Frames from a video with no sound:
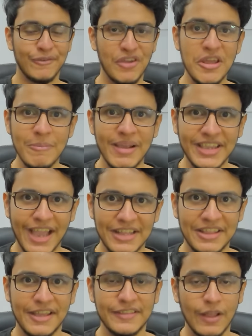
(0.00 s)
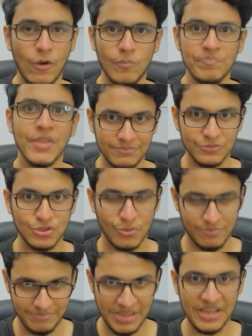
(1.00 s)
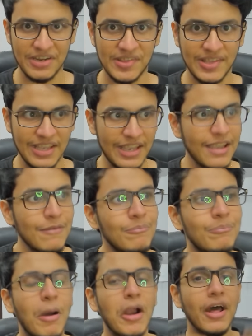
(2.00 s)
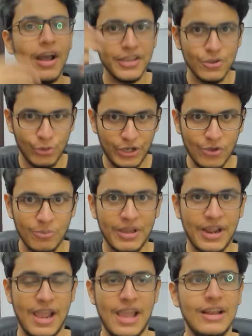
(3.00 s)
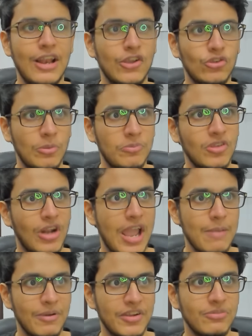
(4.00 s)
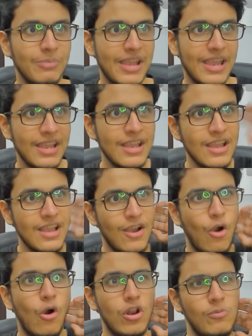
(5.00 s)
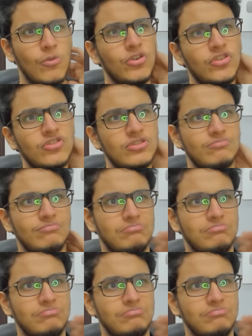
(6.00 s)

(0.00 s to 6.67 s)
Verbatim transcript: फिर मैं क्या देखता हूँ जो मेरे से बड़ा यूट्यूबर है लाइक like, सब्सक्राइबर्स में ऑलमोस्ट